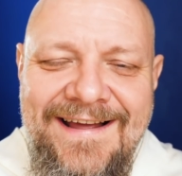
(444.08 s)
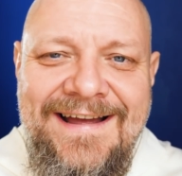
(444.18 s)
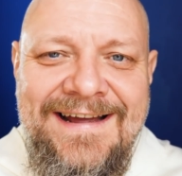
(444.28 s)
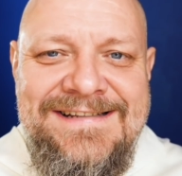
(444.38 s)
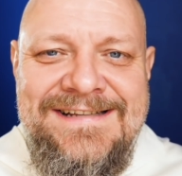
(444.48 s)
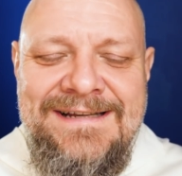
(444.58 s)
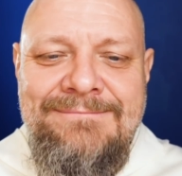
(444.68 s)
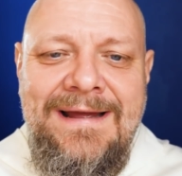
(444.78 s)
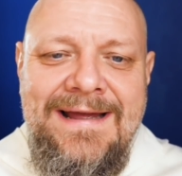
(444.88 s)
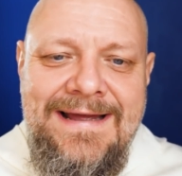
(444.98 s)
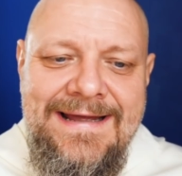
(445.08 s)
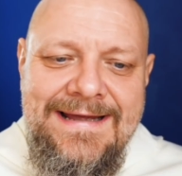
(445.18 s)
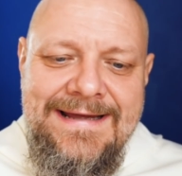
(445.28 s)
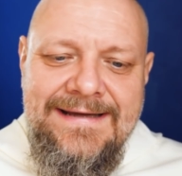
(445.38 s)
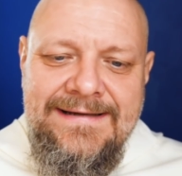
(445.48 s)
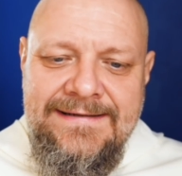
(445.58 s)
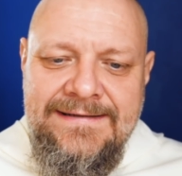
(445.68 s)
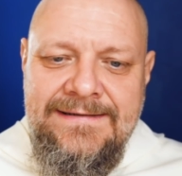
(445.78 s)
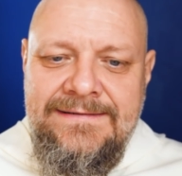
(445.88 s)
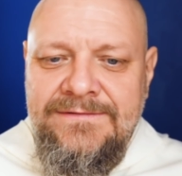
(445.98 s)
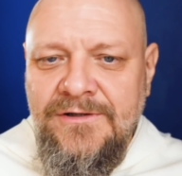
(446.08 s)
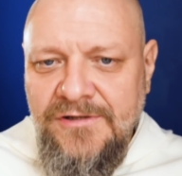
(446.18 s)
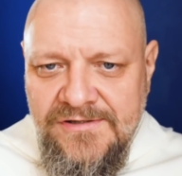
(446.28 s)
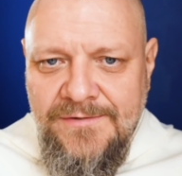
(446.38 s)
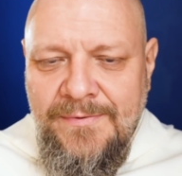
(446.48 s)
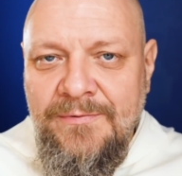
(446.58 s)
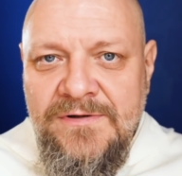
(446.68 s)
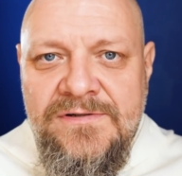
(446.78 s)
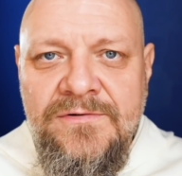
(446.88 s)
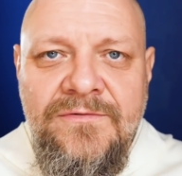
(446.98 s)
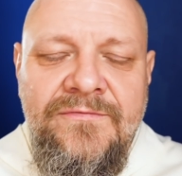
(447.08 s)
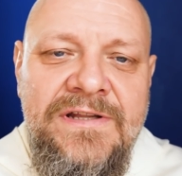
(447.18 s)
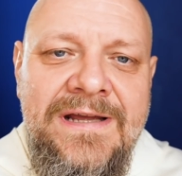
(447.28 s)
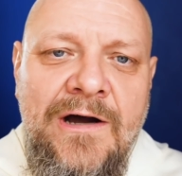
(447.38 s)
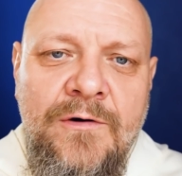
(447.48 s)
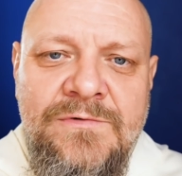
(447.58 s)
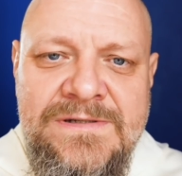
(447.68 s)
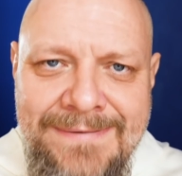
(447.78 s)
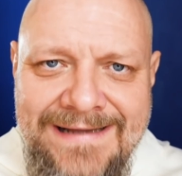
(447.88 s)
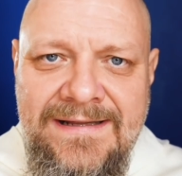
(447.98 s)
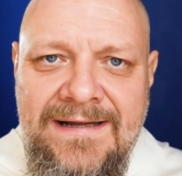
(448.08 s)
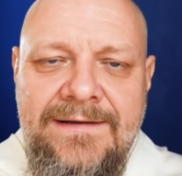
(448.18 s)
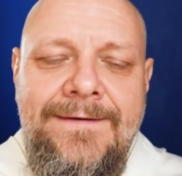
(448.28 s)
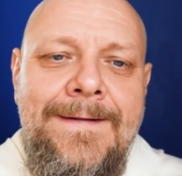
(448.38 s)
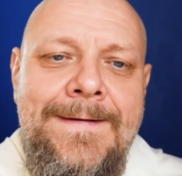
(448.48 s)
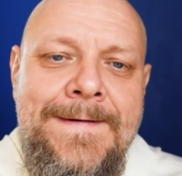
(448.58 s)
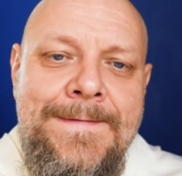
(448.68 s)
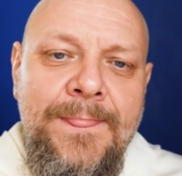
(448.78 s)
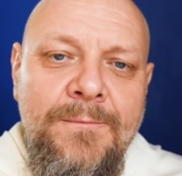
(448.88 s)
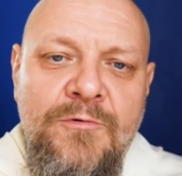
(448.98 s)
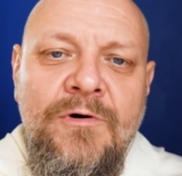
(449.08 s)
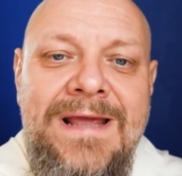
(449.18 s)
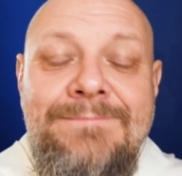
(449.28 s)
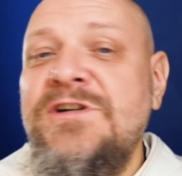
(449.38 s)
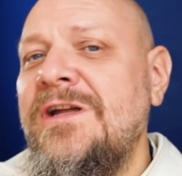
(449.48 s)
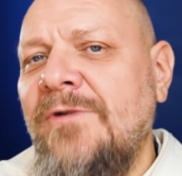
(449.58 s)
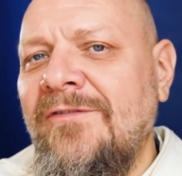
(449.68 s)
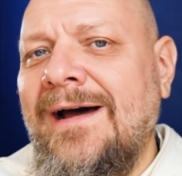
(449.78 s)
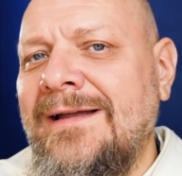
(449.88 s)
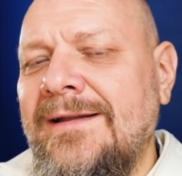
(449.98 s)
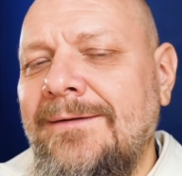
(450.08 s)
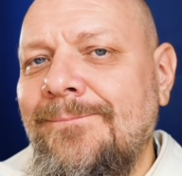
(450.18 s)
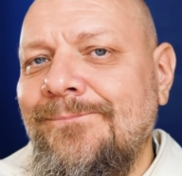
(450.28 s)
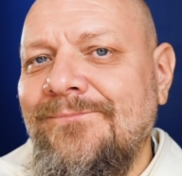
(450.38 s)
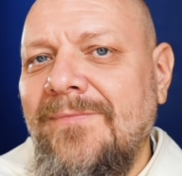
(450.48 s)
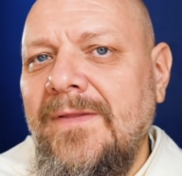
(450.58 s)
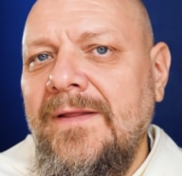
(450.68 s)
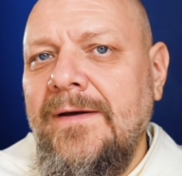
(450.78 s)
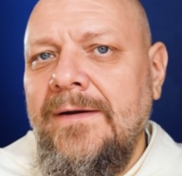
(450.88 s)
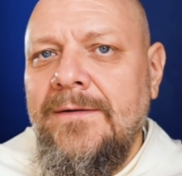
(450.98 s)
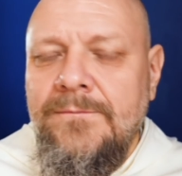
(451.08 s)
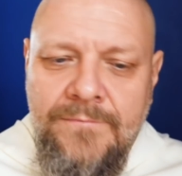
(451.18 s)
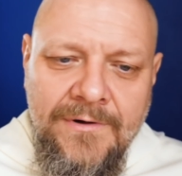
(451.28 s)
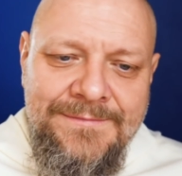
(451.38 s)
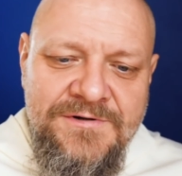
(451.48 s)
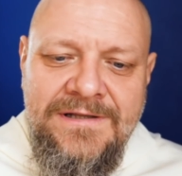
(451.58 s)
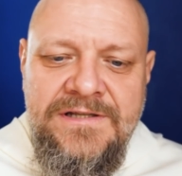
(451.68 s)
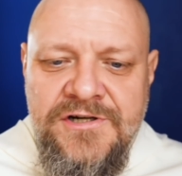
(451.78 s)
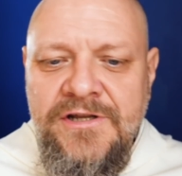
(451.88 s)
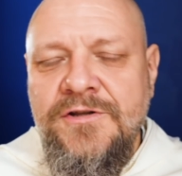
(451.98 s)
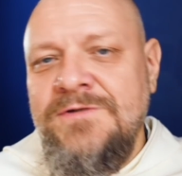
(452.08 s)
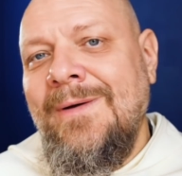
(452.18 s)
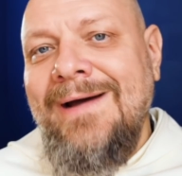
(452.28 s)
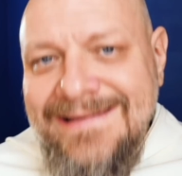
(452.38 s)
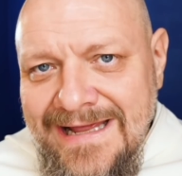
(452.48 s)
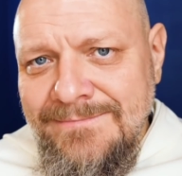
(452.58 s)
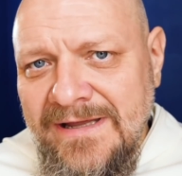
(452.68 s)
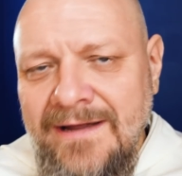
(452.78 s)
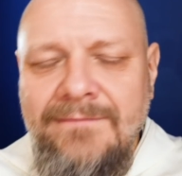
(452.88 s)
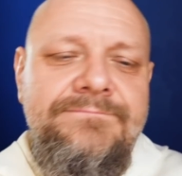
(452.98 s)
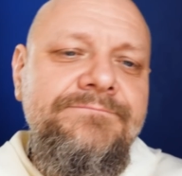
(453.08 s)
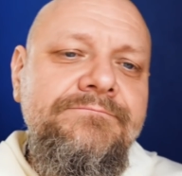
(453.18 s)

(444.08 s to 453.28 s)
lekarskim, y, no to co po prostu wynikało mu z badań, to było nieprzyjmowane. Bo na przykład, jeżeli ktoś miał anemię